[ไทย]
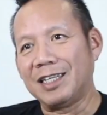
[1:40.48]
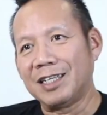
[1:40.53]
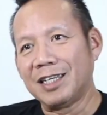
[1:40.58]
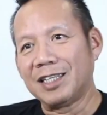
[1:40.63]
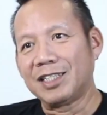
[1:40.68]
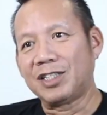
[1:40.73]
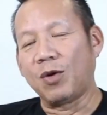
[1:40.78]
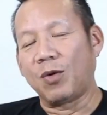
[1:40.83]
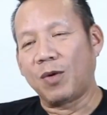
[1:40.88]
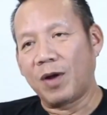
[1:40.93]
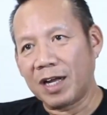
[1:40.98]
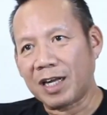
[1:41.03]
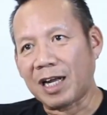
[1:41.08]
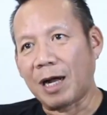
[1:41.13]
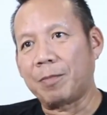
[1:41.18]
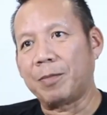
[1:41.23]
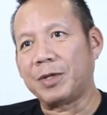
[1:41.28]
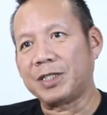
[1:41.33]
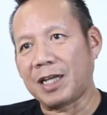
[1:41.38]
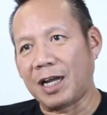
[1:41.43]
งานจากนนท
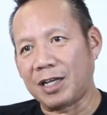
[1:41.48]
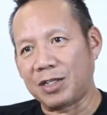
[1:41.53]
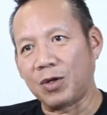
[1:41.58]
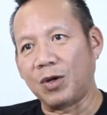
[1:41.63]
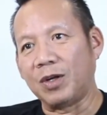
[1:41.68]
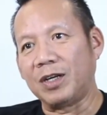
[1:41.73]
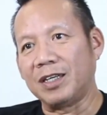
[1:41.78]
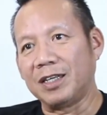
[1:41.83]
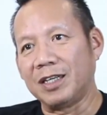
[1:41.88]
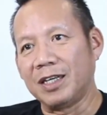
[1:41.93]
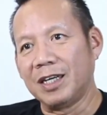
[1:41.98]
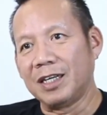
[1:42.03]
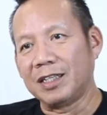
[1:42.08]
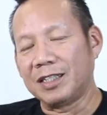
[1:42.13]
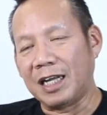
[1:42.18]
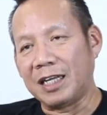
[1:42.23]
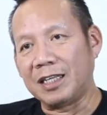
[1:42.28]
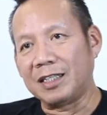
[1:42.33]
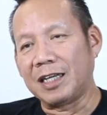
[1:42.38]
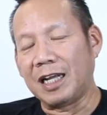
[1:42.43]
รีนิมิบุตร ผู้
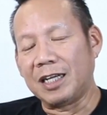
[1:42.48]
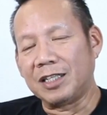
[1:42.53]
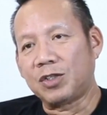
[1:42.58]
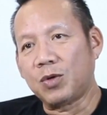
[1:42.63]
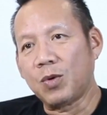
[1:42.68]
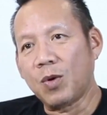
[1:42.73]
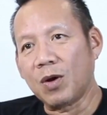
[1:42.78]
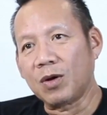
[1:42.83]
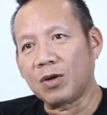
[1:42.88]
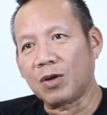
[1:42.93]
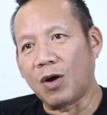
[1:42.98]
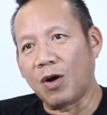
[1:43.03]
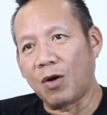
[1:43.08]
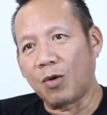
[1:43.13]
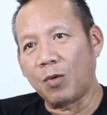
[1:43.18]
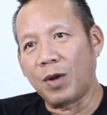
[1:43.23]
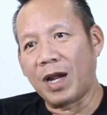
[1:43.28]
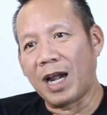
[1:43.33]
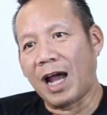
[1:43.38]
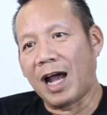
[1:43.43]
กำกับจากภาคก
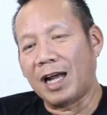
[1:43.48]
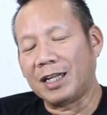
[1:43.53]
ลาง